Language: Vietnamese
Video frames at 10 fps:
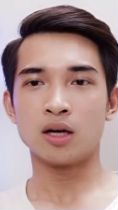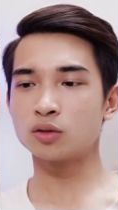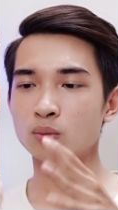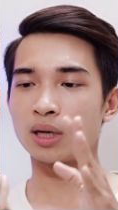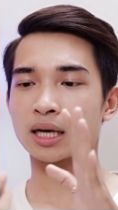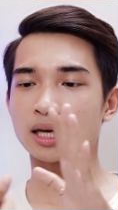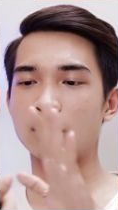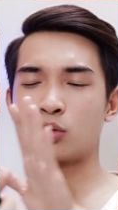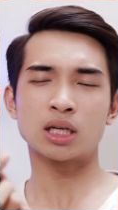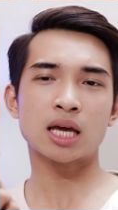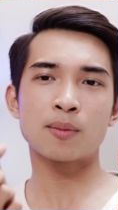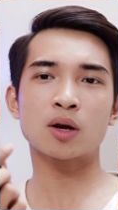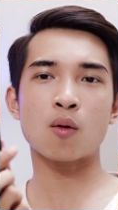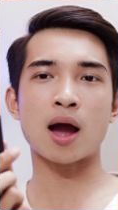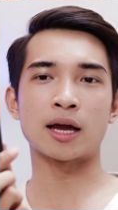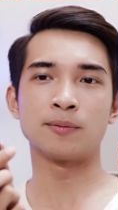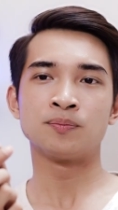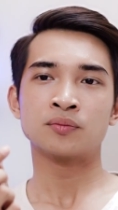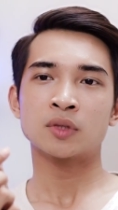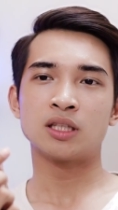Nói chung là cái kiểu thiết kế bên ngoài ấy,
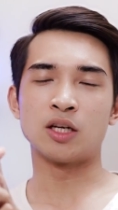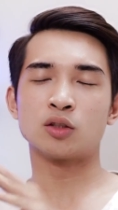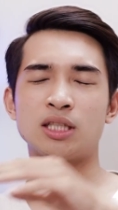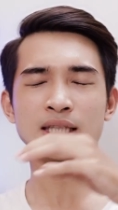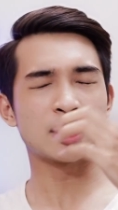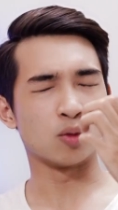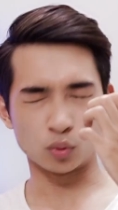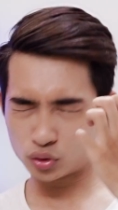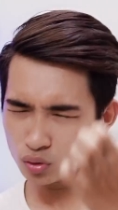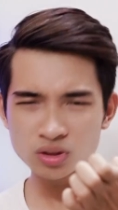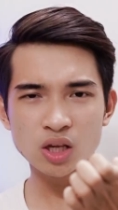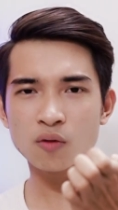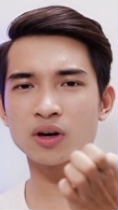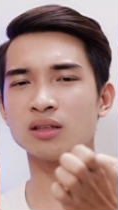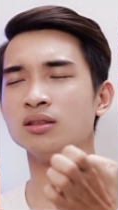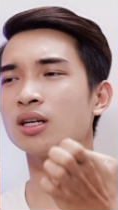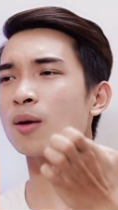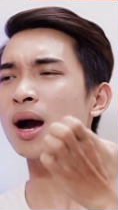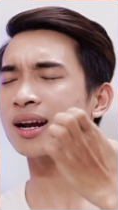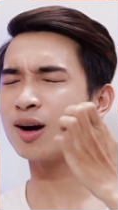thì nó chỉ thay đổi một chút xíu, gần như các
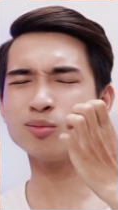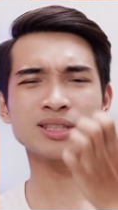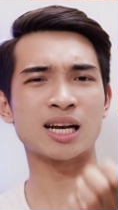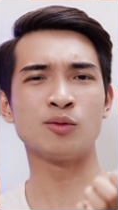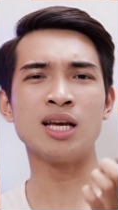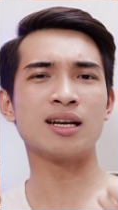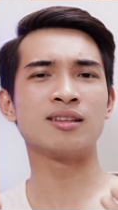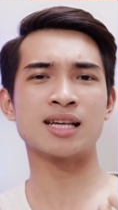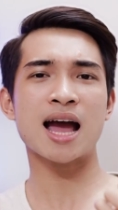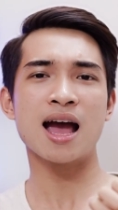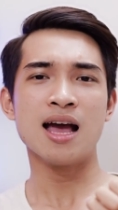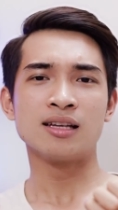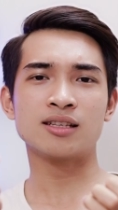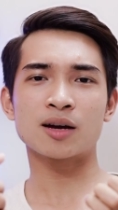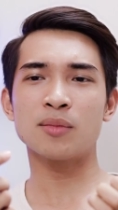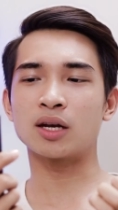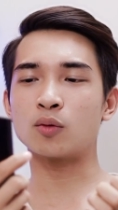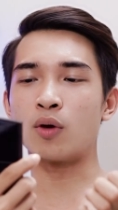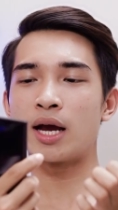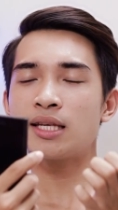bạn không thể nào nhận được ra sự khác biệt
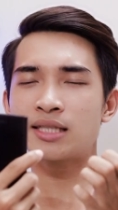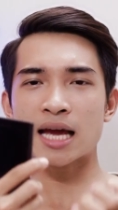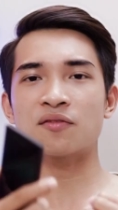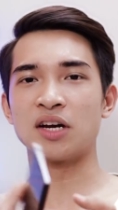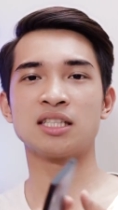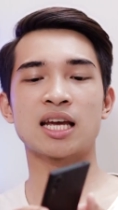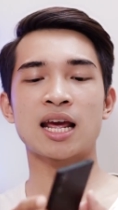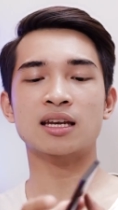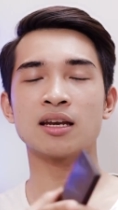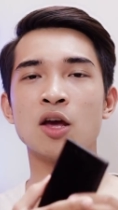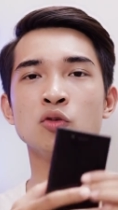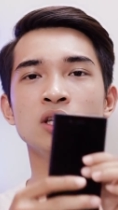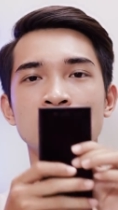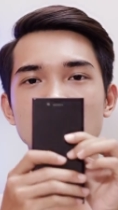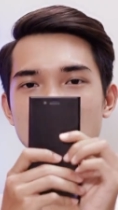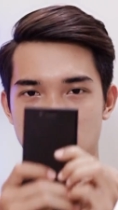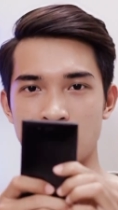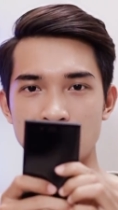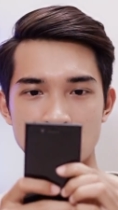của ích zét và ích zét ét nếu nhìn từ mặt trước.